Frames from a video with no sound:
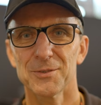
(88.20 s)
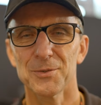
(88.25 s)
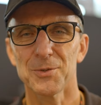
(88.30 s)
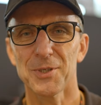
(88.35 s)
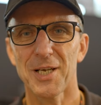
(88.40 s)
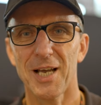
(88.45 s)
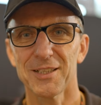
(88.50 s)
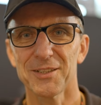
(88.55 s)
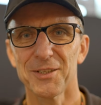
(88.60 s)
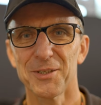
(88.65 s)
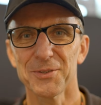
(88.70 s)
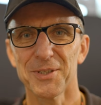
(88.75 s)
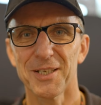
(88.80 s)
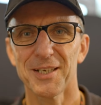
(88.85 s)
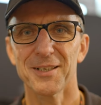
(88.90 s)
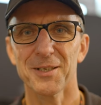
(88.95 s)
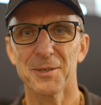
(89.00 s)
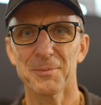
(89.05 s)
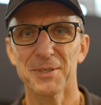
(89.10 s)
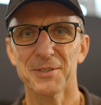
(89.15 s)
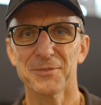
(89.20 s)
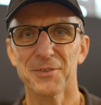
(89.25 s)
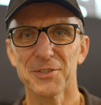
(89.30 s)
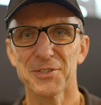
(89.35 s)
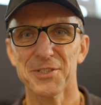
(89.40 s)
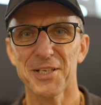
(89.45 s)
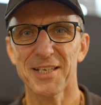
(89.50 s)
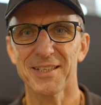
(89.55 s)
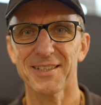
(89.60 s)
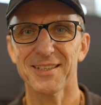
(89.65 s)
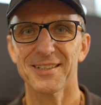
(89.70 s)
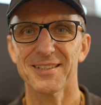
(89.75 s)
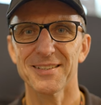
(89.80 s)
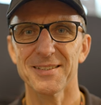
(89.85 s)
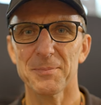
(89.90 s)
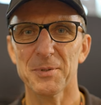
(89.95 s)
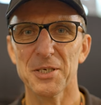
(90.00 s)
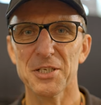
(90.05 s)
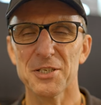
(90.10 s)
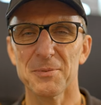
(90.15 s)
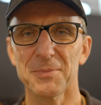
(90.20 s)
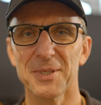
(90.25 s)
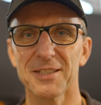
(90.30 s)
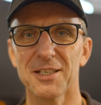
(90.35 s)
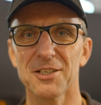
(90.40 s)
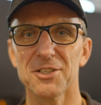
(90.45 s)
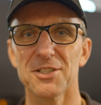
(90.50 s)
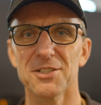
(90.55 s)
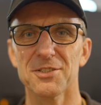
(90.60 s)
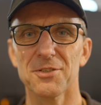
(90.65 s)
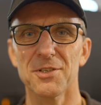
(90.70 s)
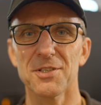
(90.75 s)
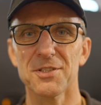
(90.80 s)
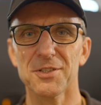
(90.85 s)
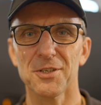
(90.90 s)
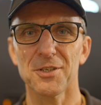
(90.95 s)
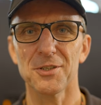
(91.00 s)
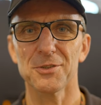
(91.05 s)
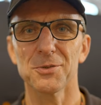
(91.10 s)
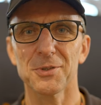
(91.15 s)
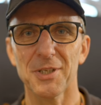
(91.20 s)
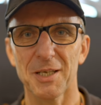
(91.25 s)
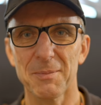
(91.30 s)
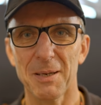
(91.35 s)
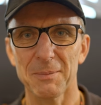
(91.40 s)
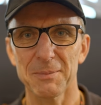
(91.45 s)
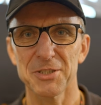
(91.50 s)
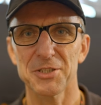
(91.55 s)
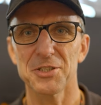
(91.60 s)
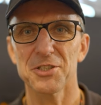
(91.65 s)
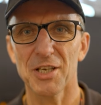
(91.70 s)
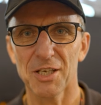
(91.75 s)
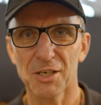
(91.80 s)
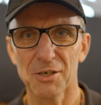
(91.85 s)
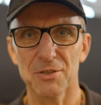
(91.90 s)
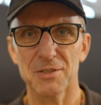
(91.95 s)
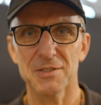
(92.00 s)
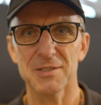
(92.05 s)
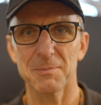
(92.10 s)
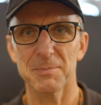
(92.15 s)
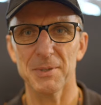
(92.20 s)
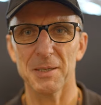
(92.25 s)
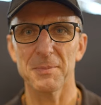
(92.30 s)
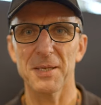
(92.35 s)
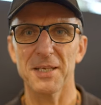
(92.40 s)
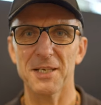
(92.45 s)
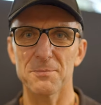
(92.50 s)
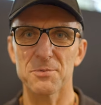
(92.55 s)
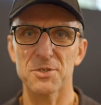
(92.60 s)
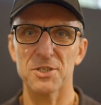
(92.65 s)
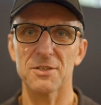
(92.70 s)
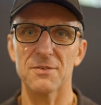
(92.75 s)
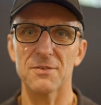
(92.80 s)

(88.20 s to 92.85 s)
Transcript: Canon, Robert Woźniak. Zapraszam na nasze stoisko. Tutaj mamy dzisiaj gorące premiery, przede